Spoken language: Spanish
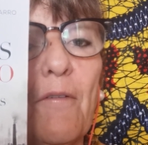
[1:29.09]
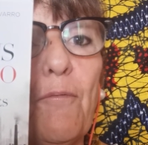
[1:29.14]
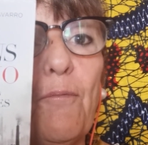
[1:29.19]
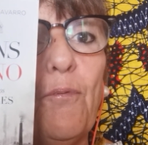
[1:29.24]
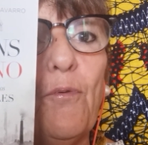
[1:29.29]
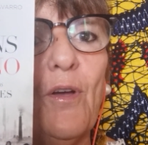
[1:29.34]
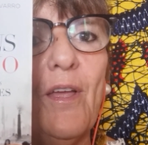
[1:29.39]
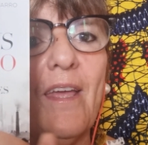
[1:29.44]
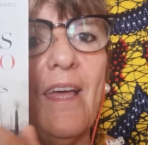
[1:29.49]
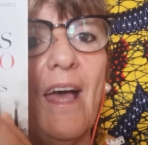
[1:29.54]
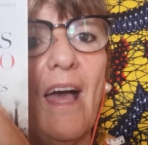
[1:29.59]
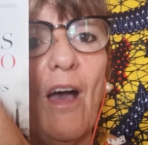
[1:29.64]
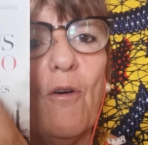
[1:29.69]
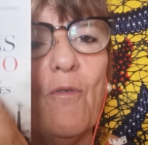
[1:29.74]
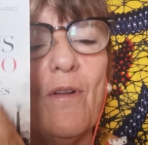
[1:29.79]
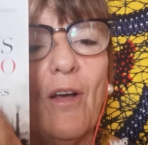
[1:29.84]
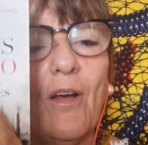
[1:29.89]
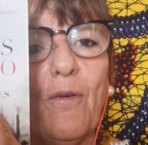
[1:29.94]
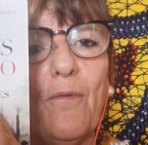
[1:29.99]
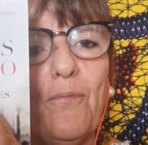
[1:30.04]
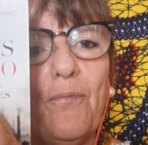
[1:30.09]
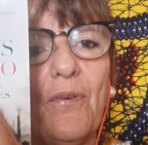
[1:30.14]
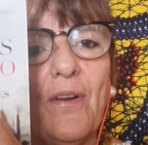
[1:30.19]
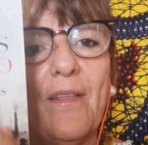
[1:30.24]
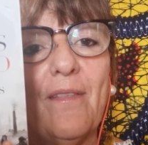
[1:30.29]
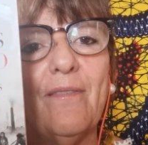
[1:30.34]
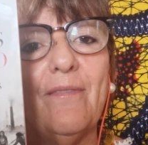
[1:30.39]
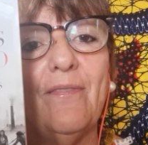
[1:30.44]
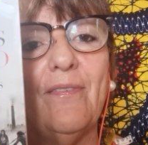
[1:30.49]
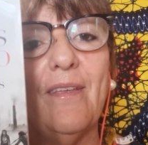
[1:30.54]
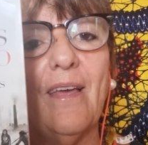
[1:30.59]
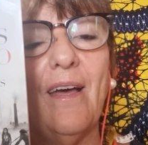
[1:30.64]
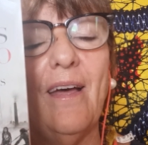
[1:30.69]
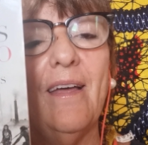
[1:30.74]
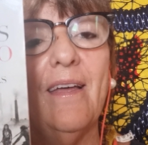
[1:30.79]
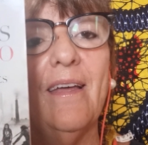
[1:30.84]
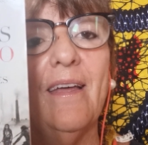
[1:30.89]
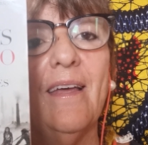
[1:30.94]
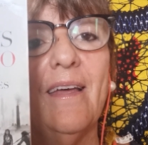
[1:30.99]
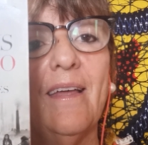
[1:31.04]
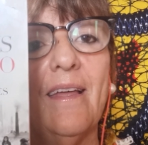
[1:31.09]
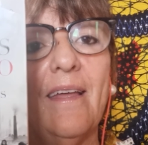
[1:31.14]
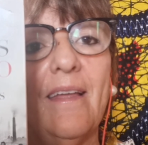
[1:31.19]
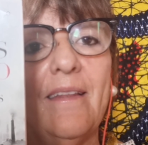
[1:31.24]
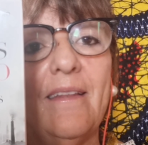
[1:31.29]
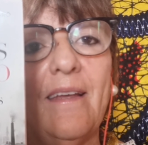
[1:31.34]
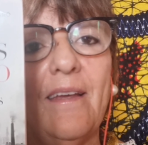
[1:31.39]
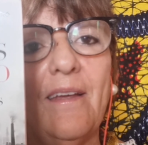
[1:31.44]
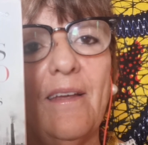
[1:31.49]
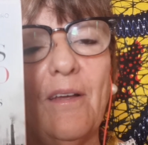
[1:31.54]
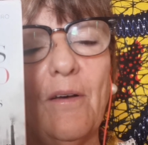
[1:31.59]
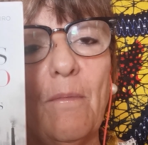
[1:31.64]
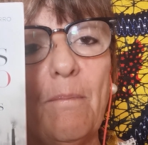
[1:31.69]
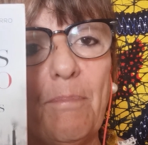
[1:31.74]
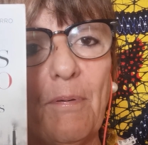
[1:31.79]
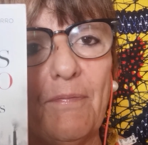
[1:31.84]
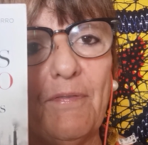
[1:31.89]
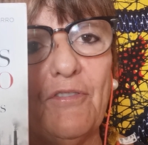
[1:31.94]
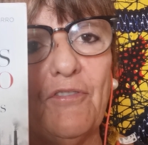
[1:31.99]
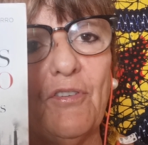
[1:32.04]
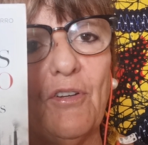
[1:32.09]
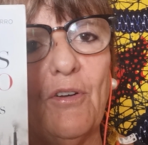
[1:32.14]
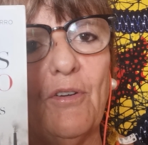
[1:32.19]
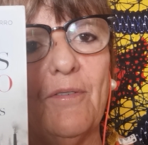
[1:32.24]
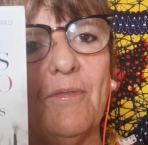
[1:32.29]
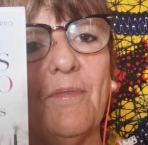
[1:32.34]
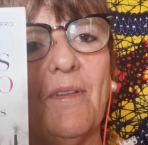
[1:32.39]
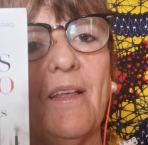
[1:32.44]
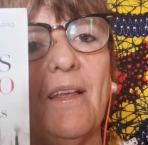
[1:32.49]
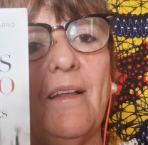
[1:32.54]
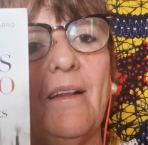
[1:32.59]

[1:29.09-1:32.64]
fui a una conferencia de un profesor,